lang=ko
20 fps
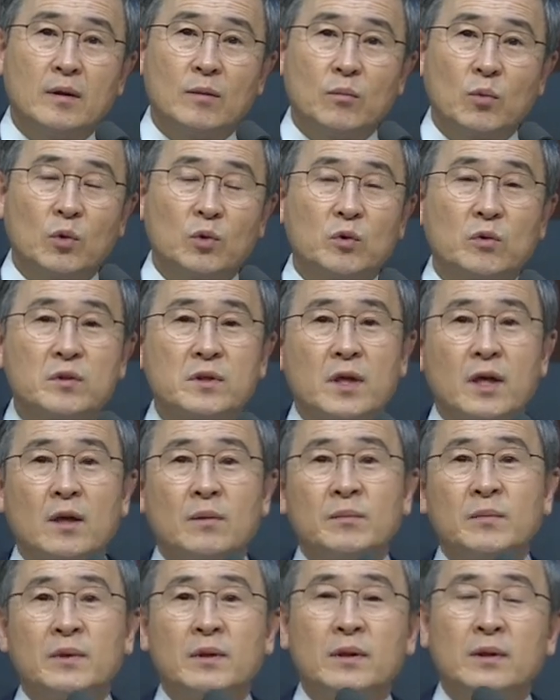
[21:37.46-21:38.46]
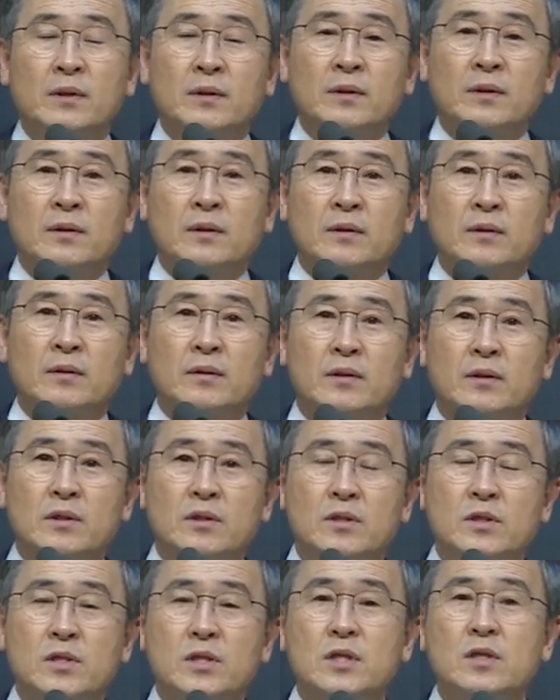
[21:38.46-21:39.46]
보통 사람들은
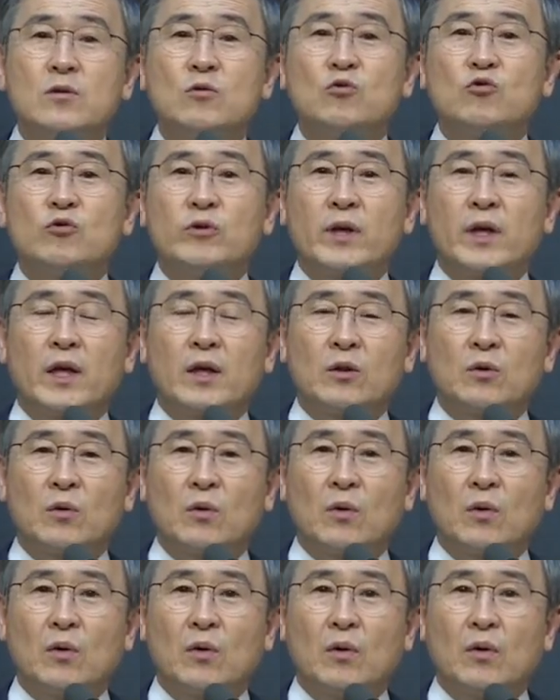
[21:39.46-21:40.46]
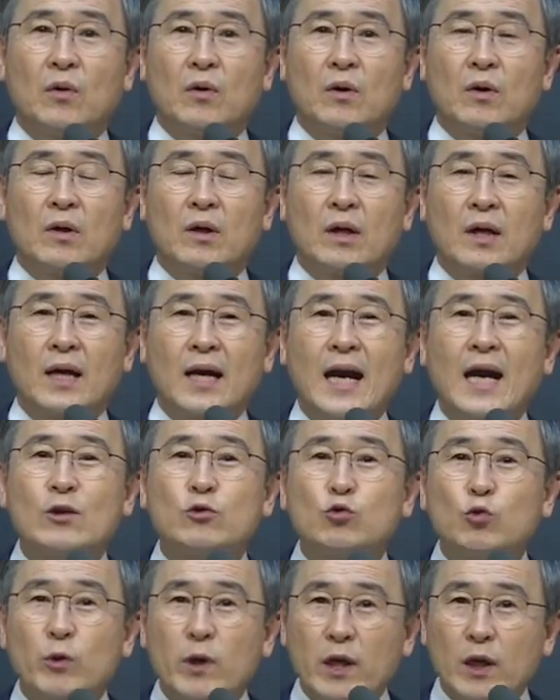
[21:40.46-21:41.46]
친구에게도
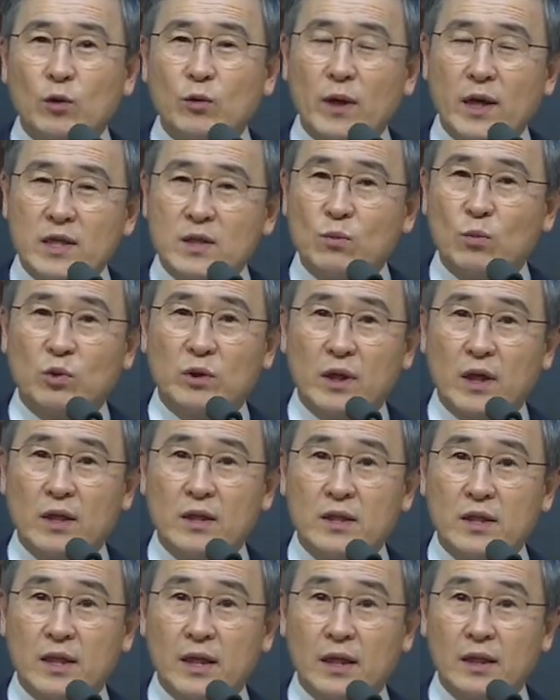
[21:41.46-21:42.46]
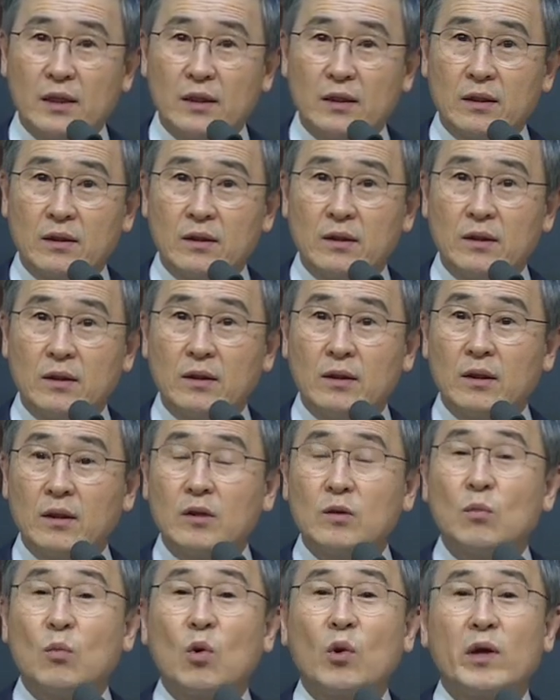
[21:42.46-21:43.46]
가족에게도 하지 못하는 이야기들을
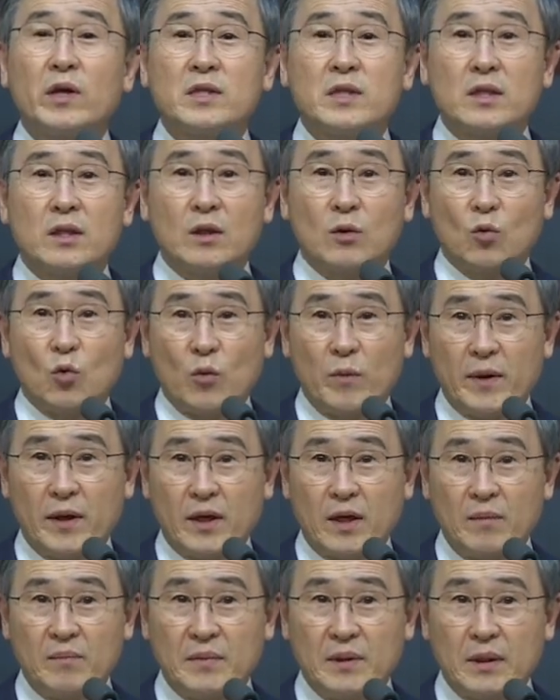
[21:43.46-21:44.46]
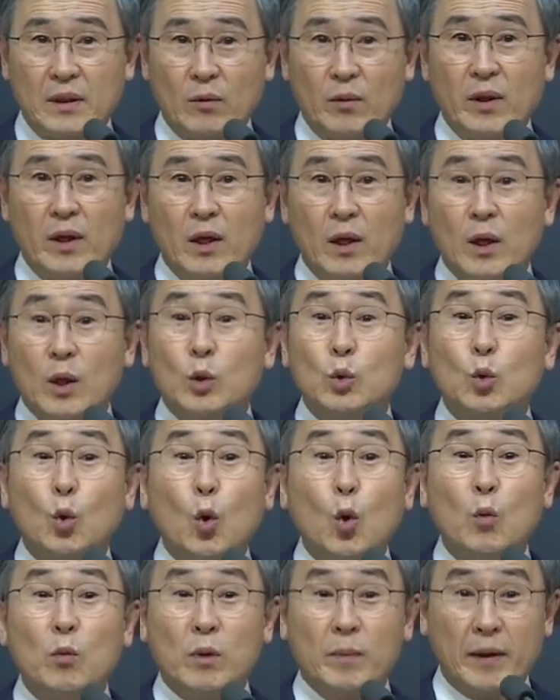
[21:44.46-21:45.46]
목회자들은 고백합니다. 왜?
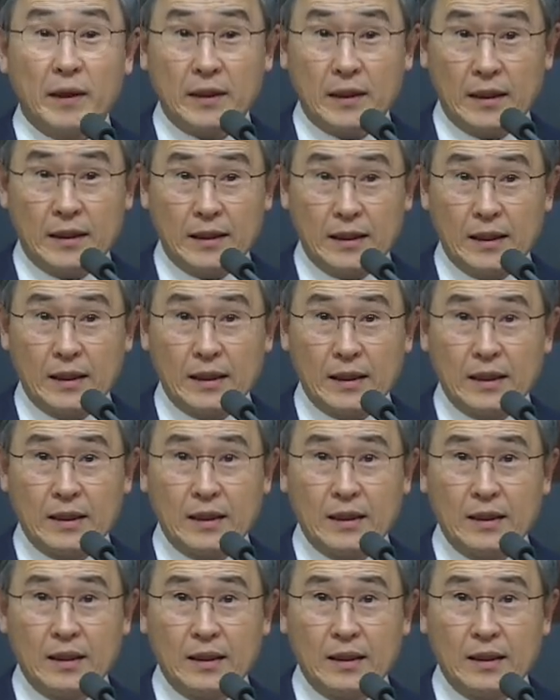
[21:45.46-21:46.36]
도움을 받아야 되니까.